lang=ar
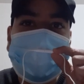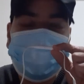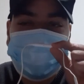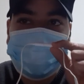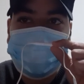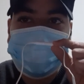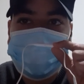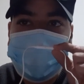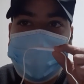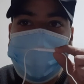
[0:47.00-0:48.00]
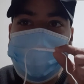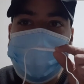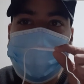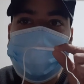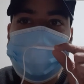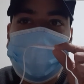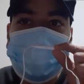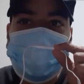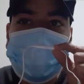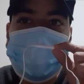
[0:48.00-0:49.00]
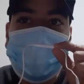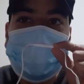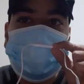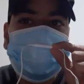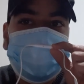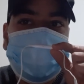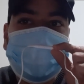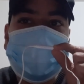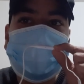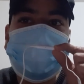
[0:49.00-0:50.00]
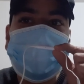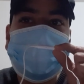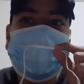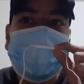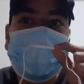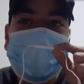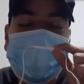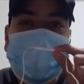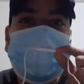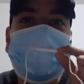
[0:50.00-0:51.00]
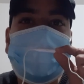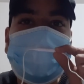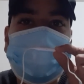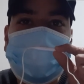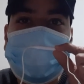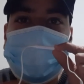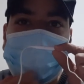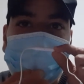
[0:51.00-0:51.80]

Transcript: الشديد وأيضا من الممكن أن تشير رؤية الخلخالة بشكل